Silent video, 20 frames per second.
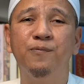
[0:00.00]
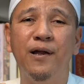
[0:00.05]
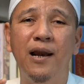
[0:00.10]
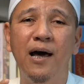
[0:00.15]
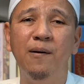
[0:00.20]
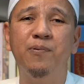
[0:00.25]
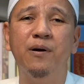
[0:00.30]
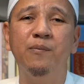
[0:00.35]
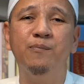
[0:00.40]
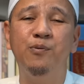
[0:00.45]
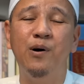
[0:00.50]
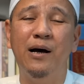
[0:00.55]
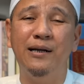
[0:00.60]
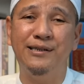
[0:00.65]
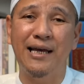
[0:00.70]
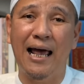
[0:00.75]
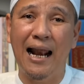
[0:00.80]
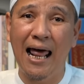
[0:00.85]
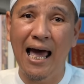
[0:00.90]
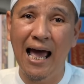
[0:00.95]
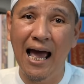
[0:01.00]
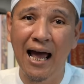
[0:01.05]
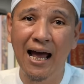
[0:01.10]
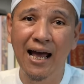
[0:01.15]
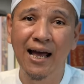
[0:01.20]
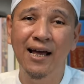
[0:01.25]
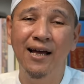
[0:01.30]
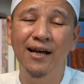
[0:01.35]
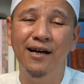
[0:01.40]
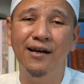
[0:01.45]
telah berbuat salah,
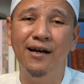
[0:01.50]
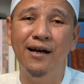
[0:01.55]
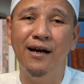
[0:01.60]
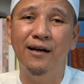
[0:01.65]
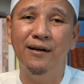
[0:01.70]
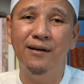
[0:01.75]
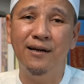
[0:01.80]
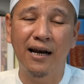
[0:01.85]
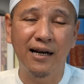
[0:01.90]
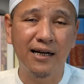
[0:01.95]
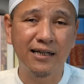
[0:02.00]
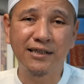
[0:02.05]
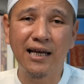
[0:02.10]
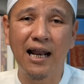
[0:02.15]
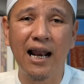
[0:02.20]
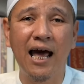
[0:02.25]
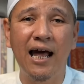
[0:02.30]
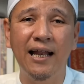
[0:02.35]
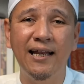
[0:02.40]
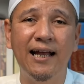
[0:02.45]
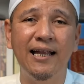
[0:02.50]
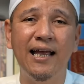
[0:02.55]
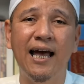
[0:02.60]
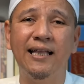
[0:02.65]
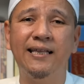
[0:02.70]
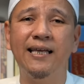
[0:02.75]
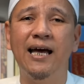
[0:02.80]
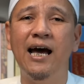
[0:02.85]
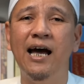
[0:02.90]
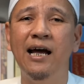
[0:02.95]
ya dan kesalahannya
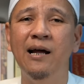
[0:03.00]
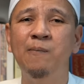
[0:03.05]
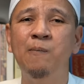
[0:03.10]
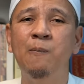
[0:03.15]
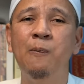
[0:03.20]
nyata